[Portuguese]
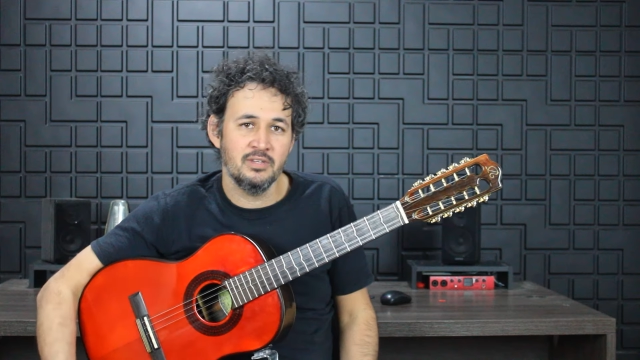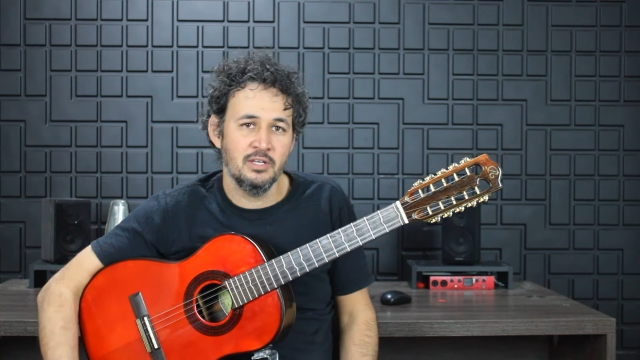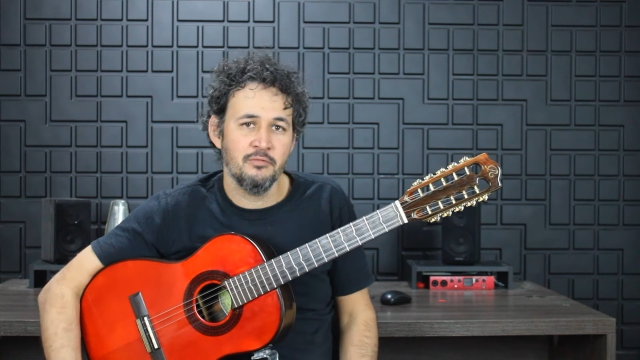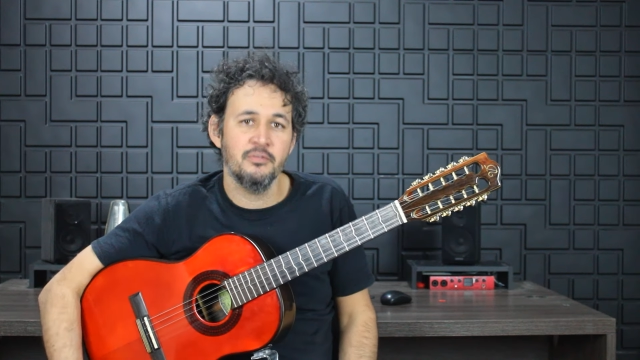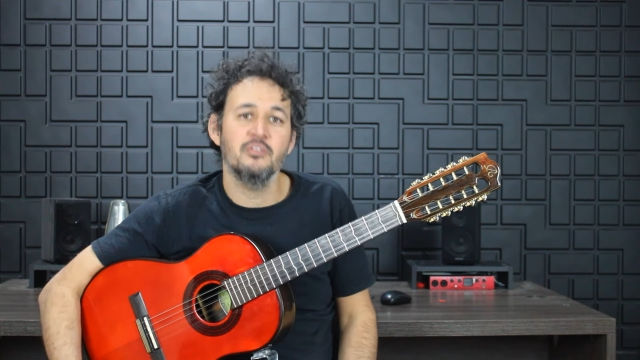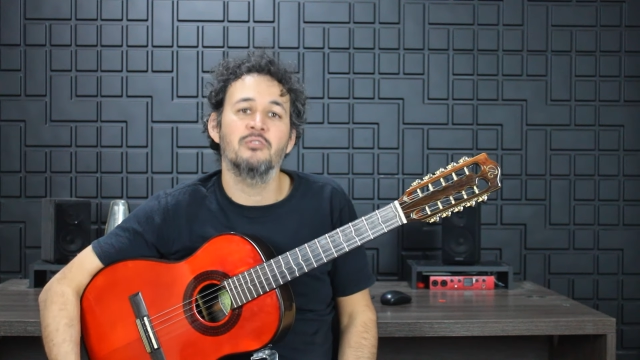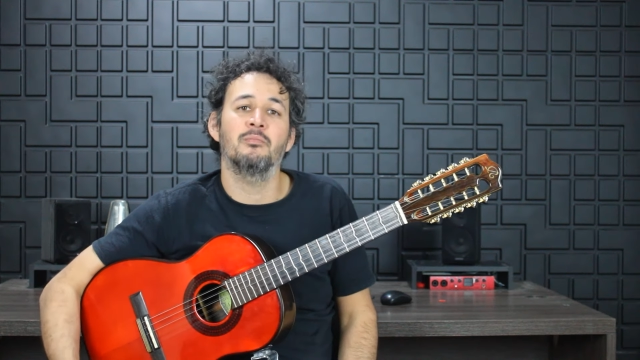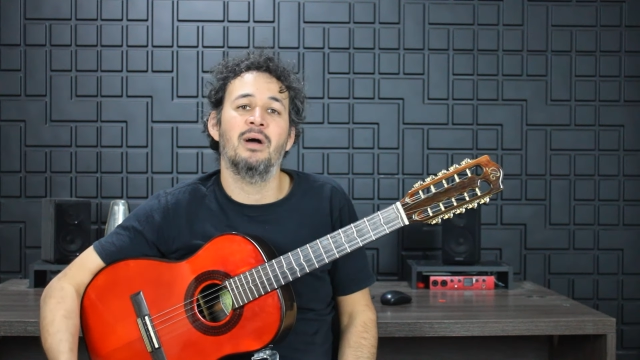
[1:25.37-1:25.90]

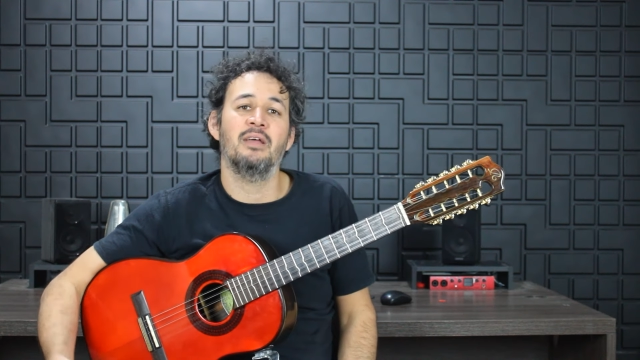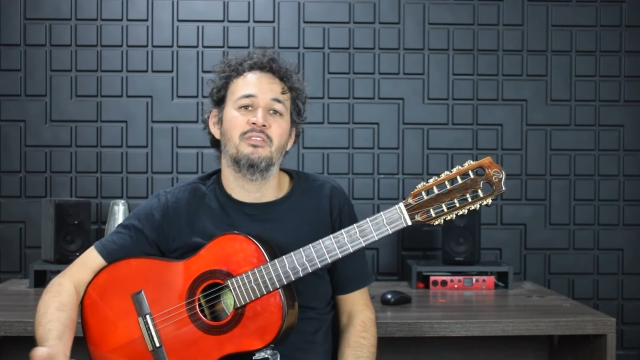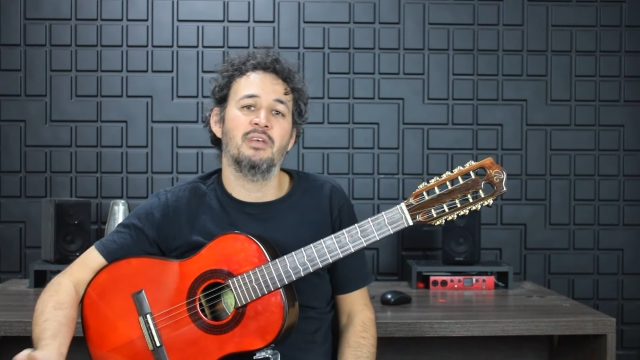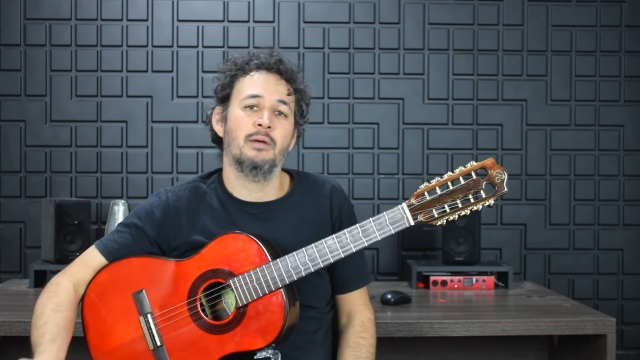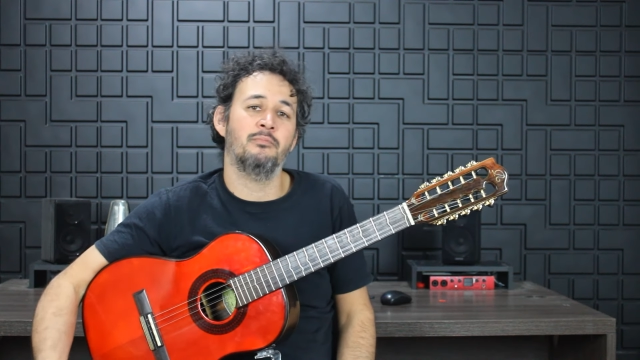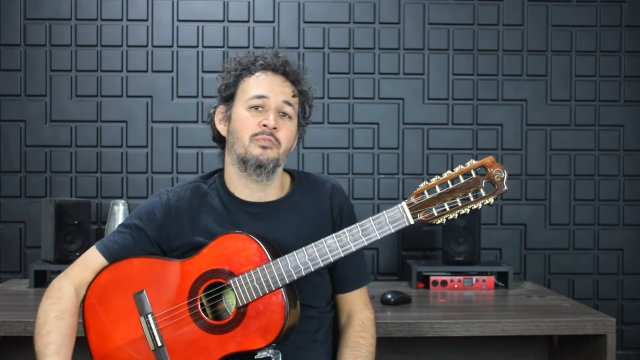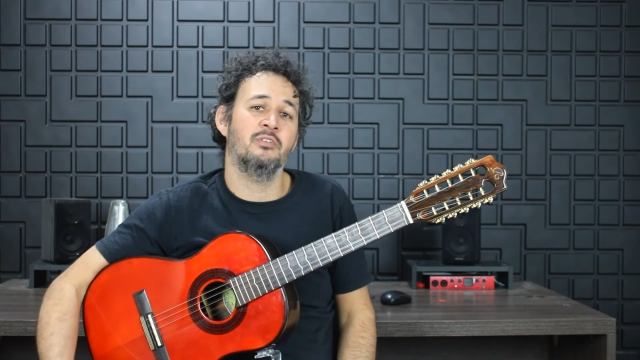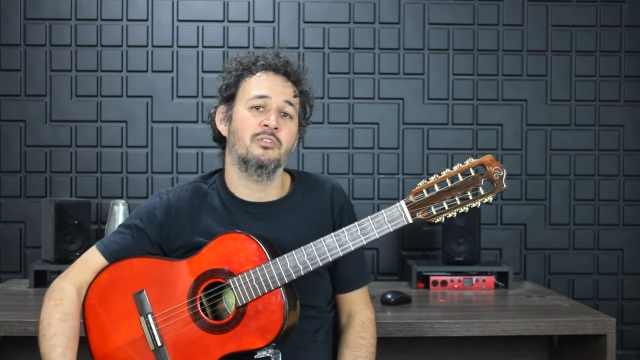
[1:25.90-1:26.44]
rifas, mais
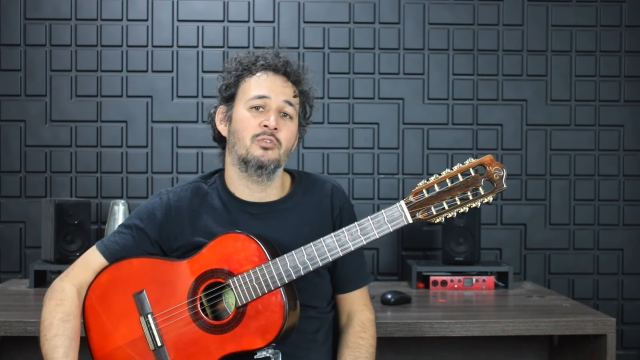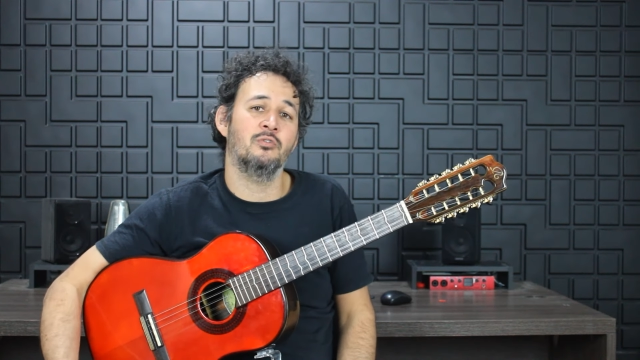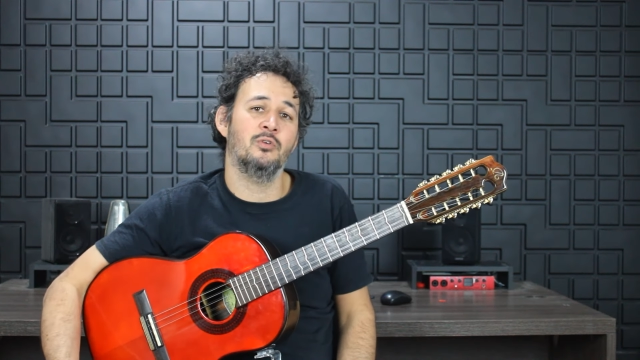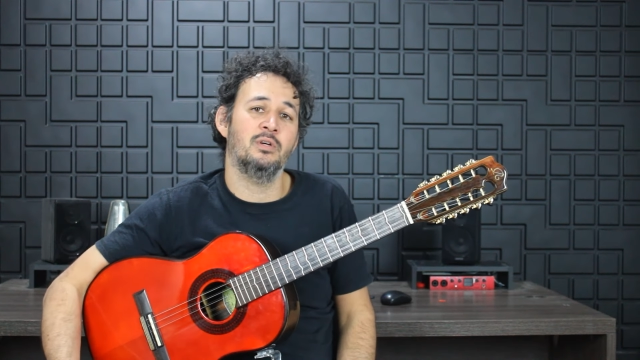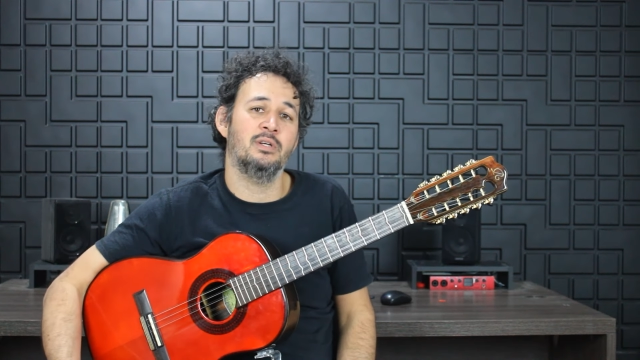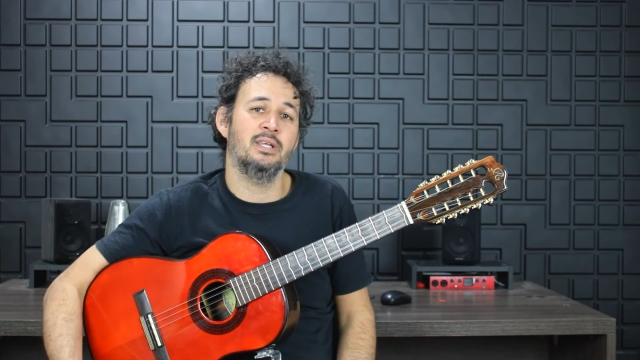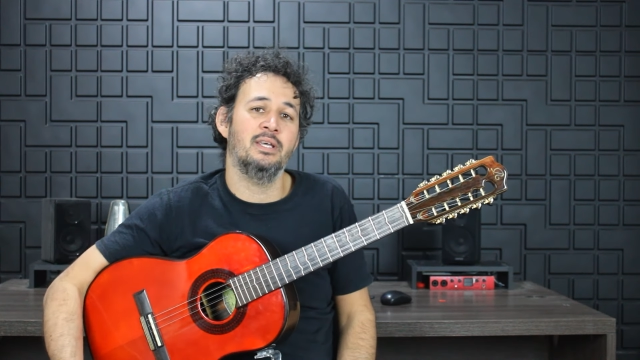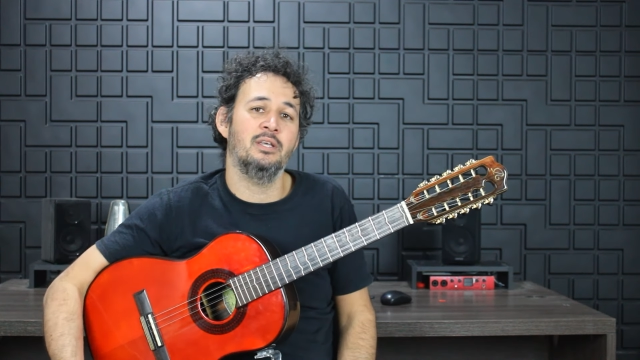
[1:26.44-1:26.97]
rápido vai ser o
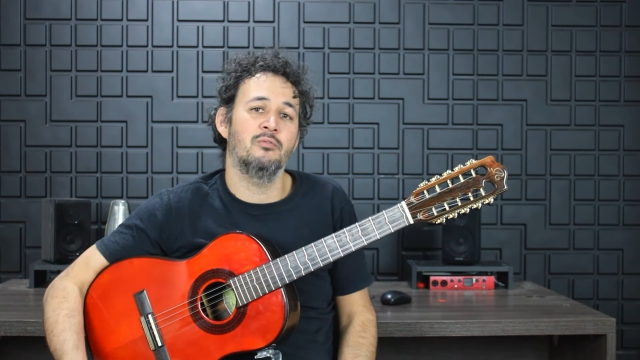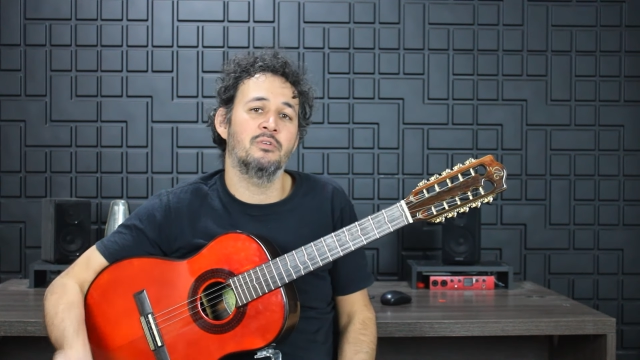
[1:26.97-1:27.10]
sorteio.